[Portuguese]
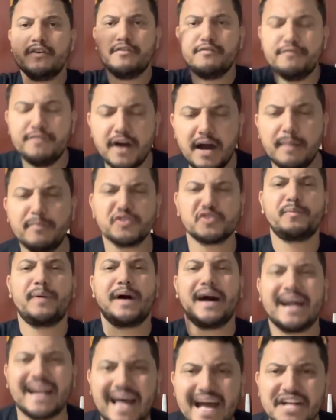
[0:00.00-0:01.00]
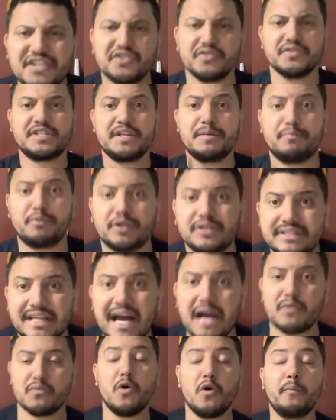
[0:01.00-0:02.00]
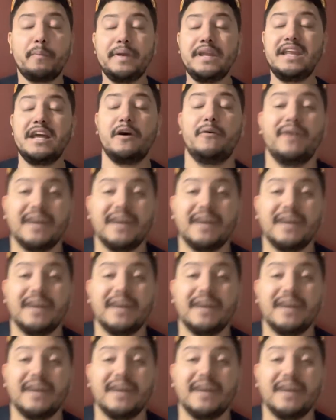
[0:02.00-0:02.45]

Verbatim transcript: Vamos parar de nos importar com a opinião